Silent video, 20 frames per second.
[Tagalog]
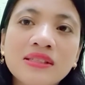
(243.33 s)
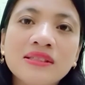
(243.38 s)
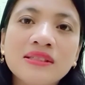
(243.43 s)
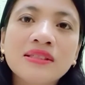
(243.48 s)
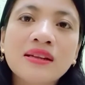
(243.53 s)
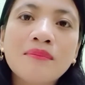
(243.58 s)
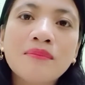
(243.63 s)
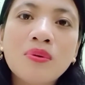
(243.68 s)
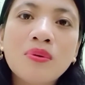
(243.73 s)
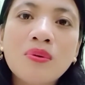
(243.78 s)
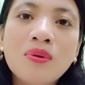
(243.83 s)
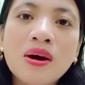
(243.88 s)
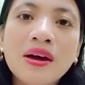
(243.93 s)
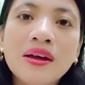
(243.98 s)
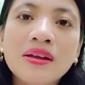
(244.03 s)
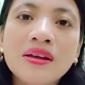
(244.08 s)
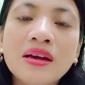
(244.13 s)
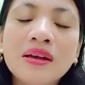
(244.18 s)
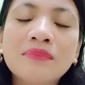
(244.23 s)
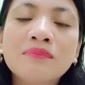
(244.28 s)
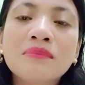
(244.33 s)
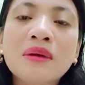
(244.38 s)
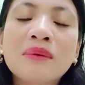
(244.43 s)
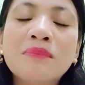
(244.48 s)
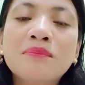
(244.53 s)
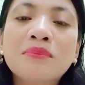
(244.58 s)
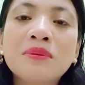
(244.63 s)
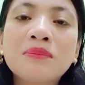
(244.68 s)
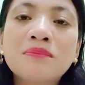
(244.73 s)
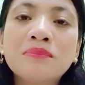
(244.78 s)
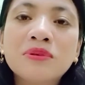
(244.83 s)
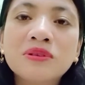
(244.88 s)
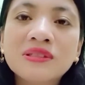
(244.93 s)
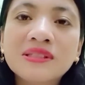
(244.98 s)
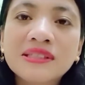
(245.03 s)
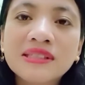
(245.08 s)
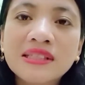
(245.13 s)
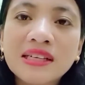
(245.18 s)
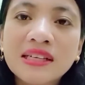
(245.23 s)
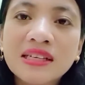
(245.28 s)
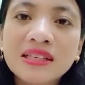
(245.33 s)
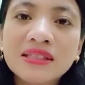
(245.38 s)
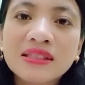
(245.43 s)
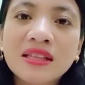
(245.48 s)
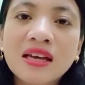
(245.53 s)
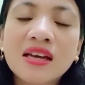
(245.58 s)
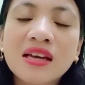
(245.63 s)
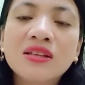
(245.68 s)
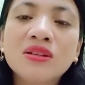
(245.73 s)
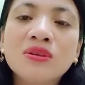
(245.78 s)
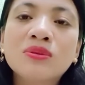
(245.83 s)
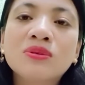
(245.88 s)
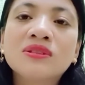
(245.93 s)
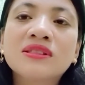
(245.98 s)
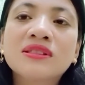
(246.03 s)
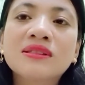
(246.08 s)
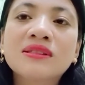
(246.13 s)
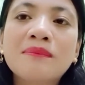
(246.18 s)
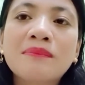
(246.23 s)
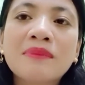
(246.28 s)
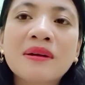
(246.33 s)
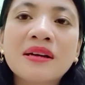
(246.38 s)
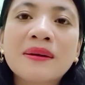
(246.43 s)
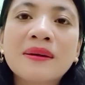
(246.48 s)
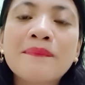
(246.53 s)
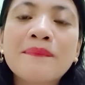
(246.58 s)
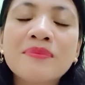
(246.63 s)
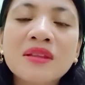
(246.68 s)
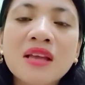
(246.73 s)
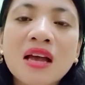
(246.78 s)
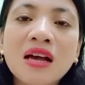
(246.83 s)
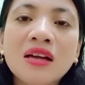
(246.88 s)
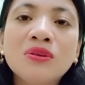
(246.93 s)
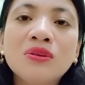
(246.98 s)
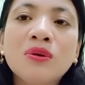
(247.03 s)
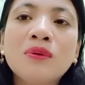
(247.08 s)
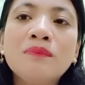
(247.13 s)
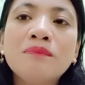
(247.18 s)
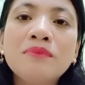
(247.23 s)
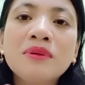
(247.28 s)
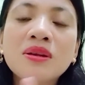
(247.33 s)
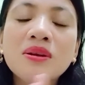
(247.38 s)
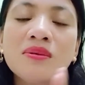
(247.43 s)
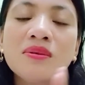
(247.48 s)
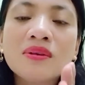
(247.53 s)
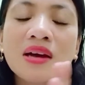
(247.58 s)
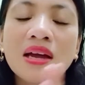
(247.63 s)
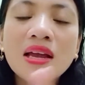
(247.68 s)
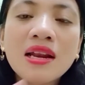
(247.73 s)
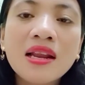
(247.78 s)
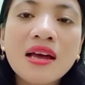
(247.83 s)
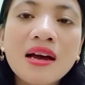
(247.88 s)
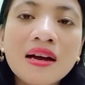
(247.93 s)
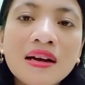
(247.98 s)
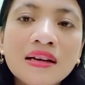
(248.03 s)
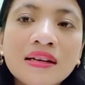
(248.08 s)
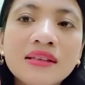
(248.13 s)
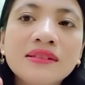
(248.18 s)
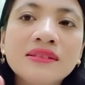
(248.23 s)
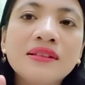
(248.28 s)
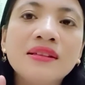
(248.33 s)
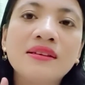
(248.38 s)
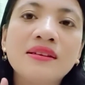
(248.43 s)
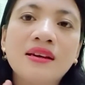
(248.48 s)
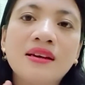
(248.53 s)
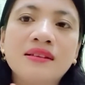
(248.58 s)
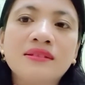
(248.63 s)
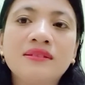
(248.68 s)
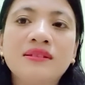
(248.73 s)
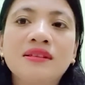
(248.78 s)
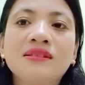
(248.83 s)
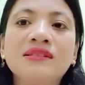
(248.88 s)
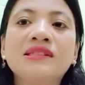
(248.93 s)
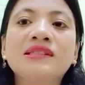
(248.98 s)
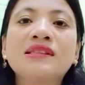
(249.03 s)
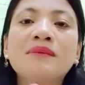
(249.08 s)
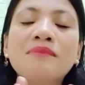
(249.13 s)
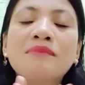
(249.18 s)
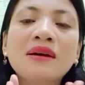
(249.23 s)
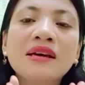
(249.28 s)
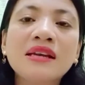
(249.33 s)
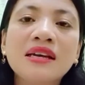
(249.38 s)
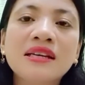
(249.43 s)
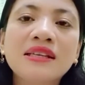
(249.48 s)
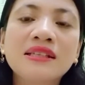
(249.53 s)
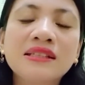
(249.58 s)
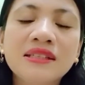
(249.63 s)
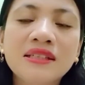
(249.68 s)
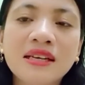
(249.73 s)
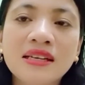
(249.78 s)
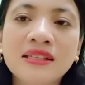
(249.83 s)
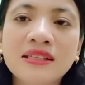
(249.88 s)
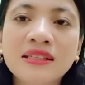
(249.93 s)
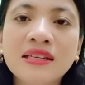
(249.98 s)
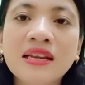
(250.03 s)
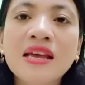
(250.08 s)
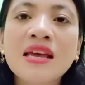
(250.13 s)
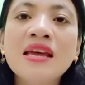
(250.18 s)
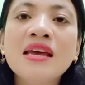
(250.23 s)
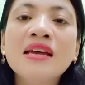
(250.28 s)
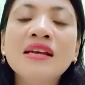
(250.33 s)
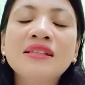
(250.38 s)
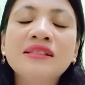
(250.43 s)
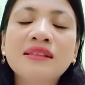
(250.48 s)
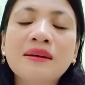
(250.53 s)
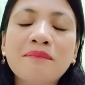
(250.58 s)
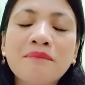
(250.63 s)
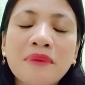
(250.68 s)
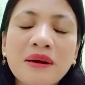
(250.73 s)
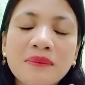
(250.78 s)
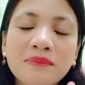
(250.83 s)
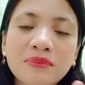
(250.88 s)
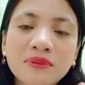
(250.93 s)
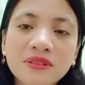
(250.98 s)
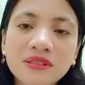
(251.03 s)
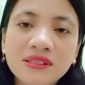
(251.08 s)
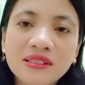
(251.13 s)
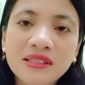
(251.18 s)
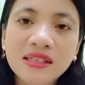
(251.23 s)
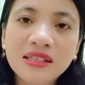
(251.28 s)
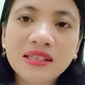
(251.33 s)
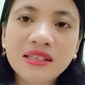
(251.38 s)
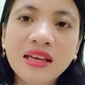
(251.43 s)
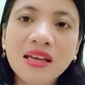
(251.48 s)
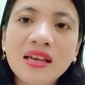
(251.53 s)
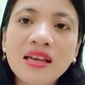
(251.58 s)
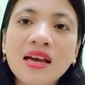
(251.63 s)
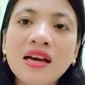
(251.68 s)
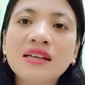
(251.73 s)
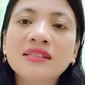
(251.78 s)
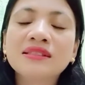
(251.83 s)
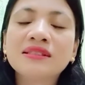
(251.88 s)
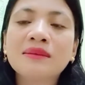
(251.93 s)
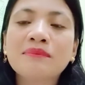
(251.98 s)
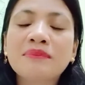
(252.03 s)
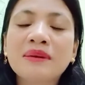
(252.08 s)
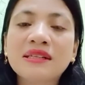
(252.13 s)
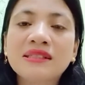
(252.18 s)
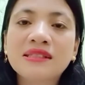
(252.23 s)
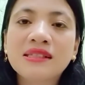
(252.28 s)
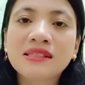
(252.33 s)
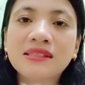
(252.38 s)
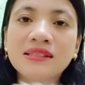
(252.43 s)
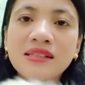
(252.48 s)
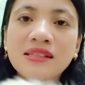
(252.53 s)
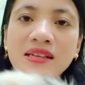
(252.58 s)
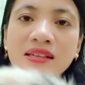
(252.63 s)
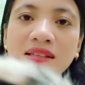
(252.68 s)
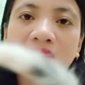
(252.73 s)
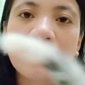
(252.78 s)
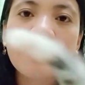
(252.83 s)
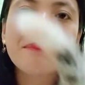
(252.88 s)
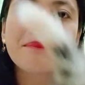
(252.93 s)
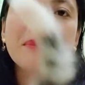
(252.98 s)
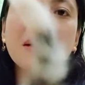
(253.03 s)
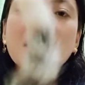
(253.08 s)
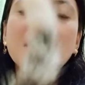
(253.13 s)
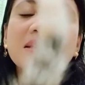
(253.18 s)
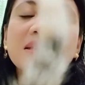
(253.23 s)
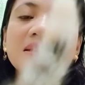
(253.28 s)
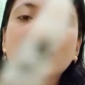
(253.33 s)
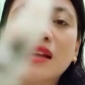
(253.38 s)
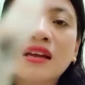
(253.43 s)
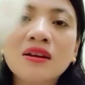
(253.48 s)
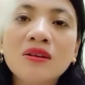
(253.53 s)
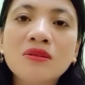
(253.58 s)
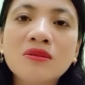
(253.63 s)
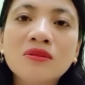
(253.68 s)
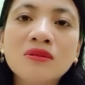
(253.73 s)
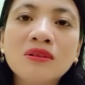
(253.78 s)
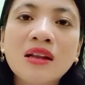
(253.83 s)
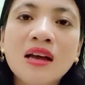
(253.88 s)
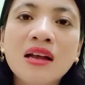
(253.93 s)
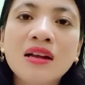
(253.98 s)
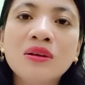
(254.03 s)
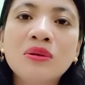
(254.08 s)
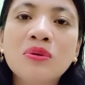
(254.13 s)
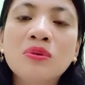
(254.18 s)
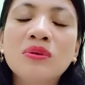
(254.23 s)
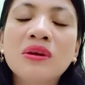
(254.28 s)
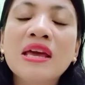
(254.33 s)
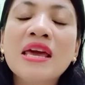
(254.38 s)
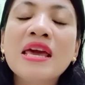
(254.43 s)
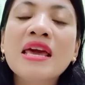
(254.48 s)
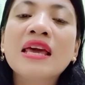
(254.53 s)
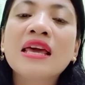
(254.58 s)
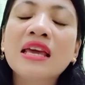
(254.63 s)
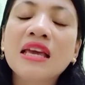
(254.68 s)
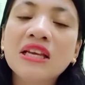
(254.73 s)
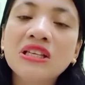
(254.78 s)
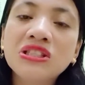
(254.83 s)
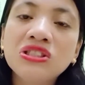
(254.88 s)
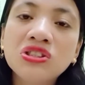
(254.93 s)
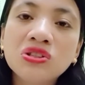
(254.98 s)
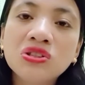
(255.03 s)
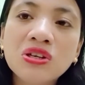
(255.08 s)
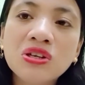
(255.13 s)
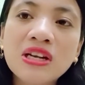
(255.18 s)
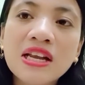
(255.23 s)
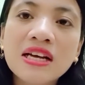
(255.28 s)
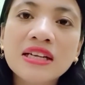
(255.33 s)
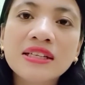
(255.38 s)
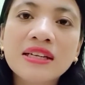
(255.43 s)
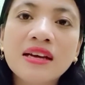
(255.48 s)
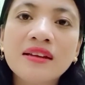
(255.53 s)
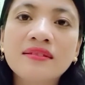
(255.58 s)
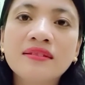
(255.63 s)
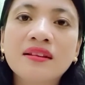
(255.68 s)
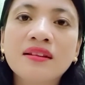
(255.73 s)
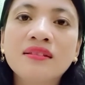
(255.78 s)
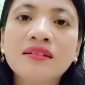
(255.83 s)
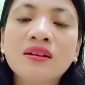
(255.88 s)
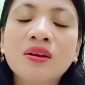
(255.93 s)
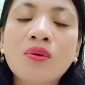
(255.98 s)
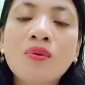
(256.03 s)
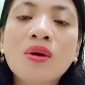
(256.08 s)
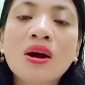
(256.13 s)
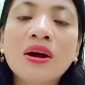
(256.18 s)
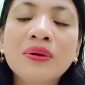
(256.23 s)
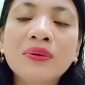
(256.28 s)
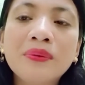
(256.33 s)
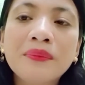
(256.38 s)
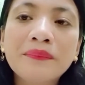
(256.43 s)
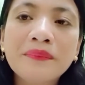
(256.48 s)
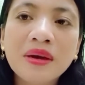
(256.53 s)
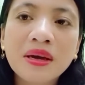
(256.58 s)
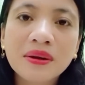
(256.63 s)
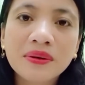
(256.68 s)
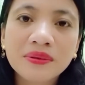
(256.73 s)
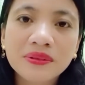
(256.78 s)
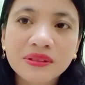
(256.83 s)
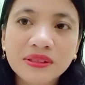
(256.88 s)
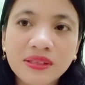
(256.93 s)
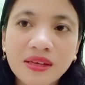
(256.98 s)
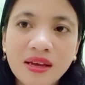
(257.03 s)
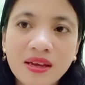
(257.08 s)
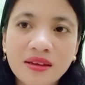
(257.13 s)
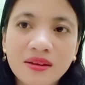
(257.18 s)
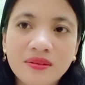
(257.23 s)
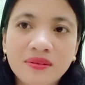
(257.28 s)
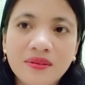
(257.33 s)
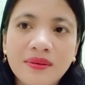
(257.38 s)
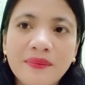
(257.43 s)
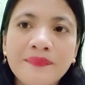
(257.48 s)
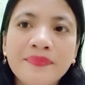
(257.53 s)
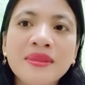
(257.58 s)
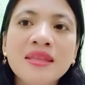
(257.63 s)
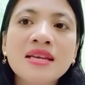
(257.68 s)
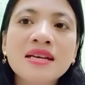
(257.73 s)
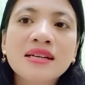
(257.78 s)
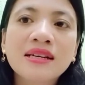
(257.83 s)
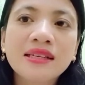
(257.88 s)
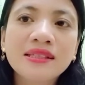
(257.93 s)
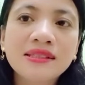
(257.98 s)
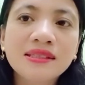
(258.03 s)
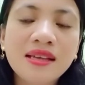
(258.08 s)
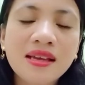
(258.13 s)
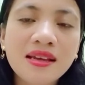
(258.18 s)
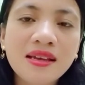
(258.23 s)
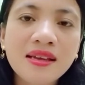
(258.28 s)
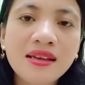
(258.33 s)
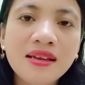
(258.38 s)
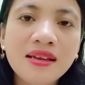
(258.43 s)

sa buhay at magpupursigi tayo sa pag ano pero kailangan din natin sabayan yan sa pagpursigi at sa pagsisikap at lalong-lalong i-enjoy lang natin kung anong meron tayo kasi,